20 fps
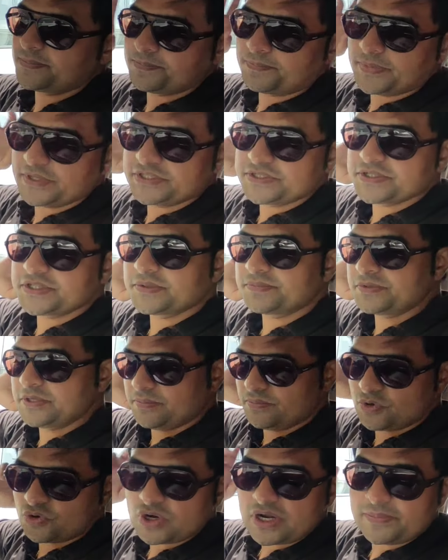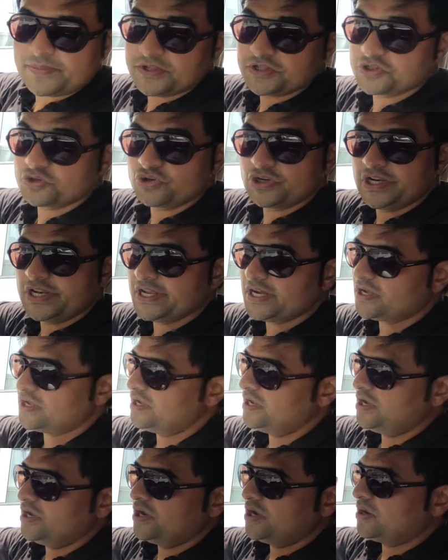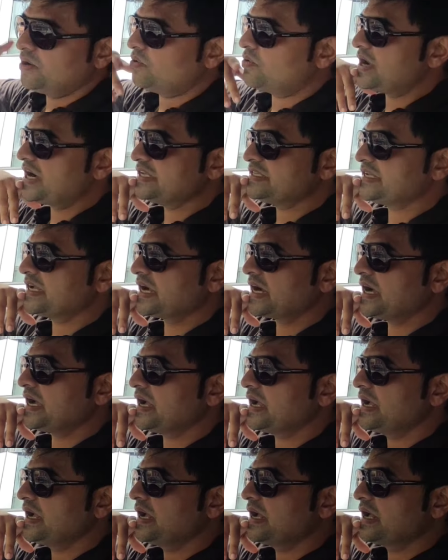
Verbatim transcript: सब पच्चीस सितंबर को आपने सुन लिया वो आ जाएगा